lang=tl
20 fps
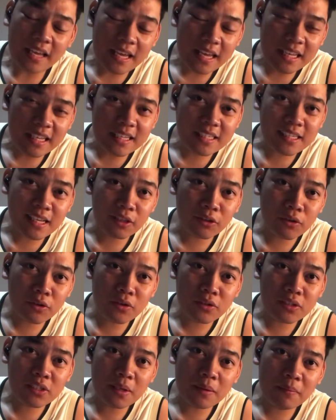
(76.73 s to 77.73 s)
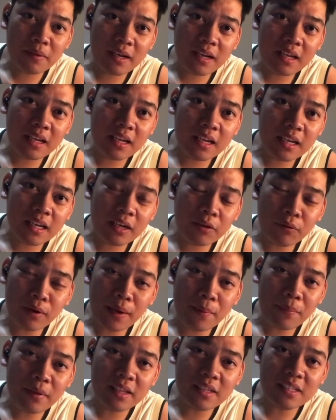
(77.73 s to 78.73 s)
Isa to sa mga
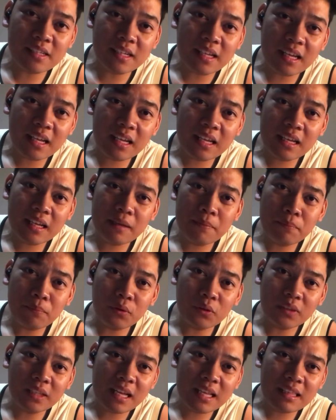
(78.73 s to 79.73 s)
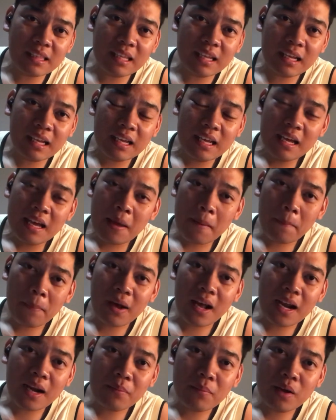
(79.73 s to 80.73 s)
requirements na importante
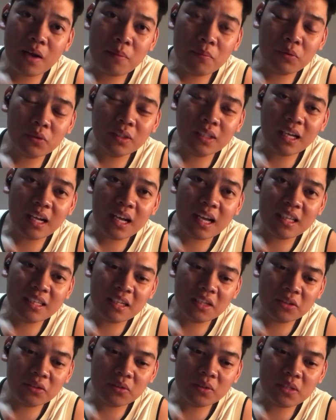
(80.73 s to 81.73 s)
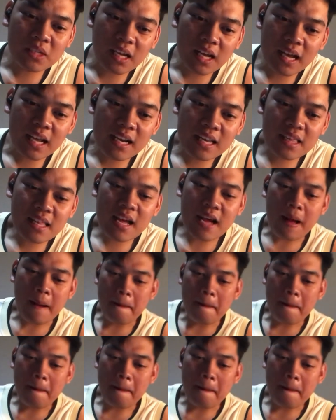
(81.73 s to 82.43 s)
para makapunta ka dito sa Canada.